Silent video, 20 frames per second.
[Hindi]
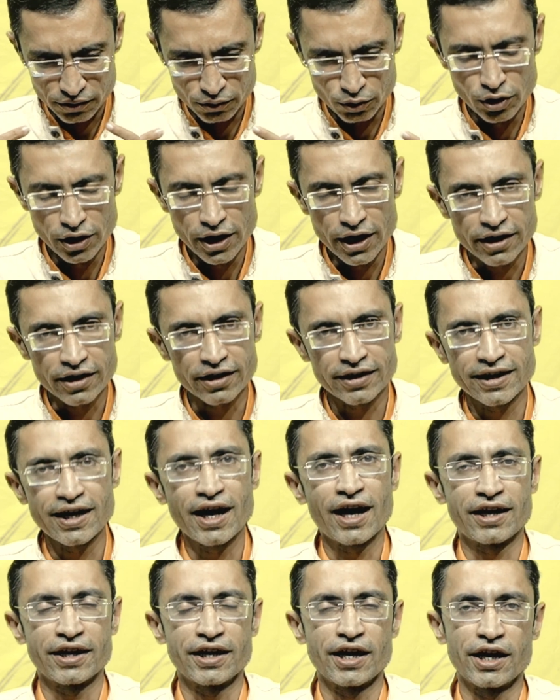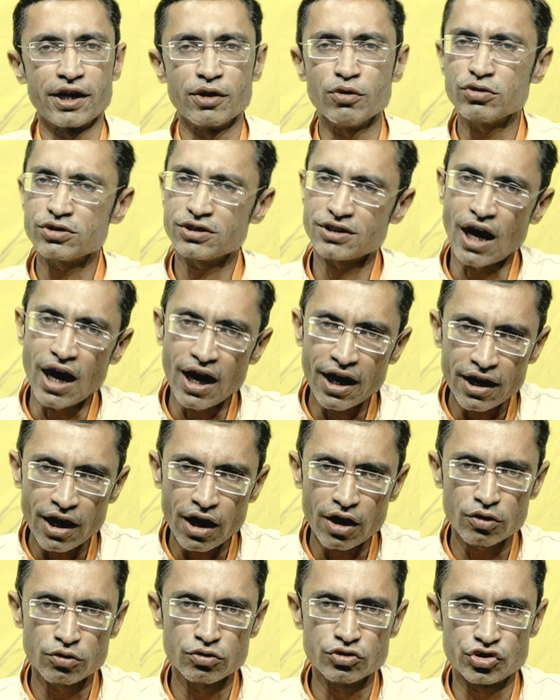उल्लेख किया गया है वो
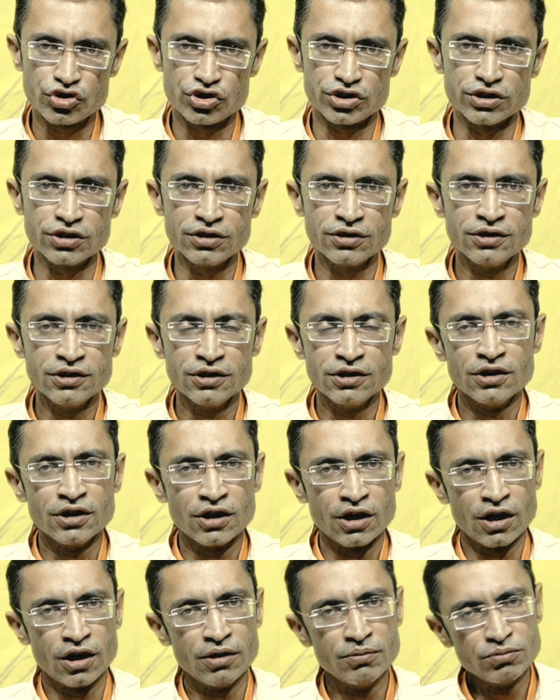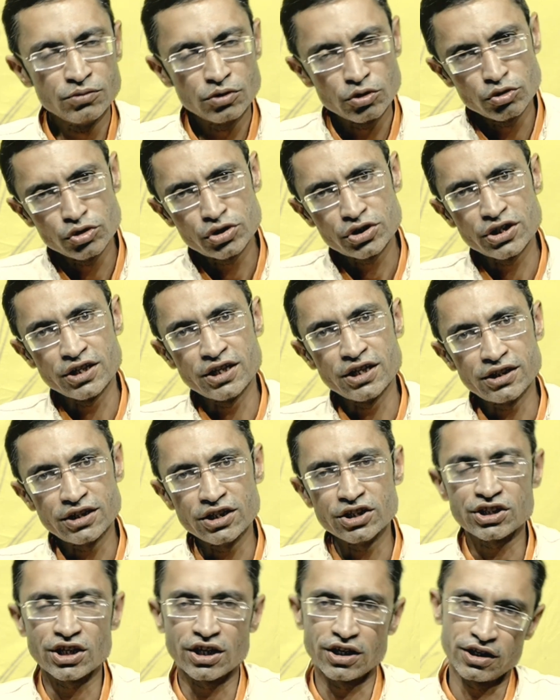सारा कुछ हम उस
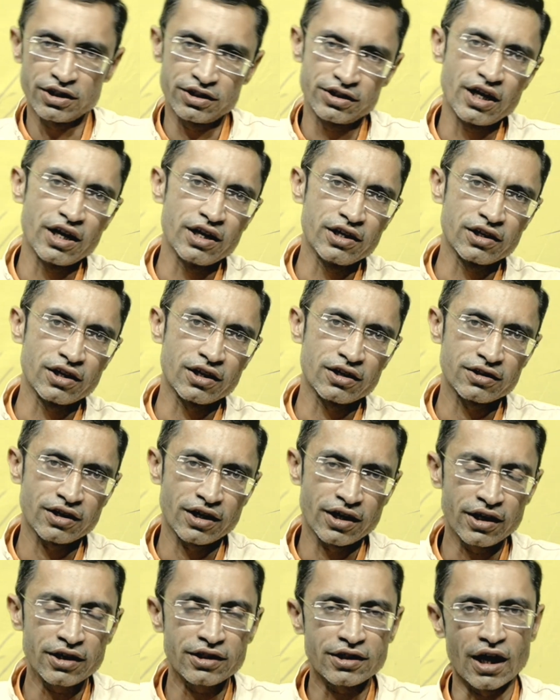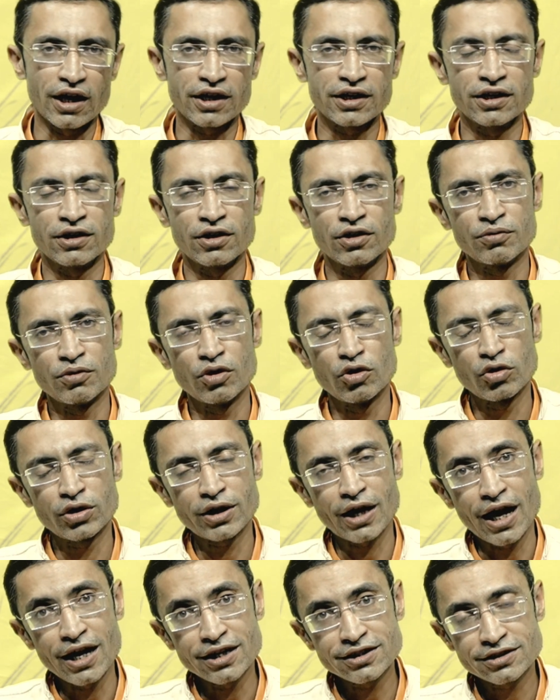रीति से अध्ययन करते हैं ताकि
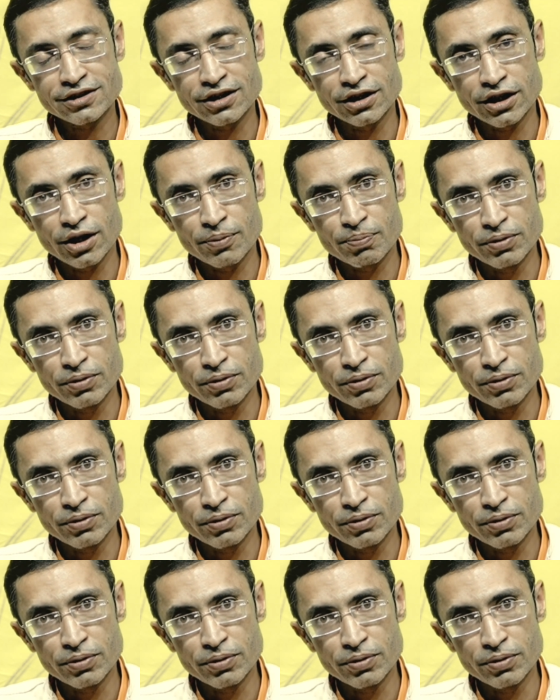और खास करके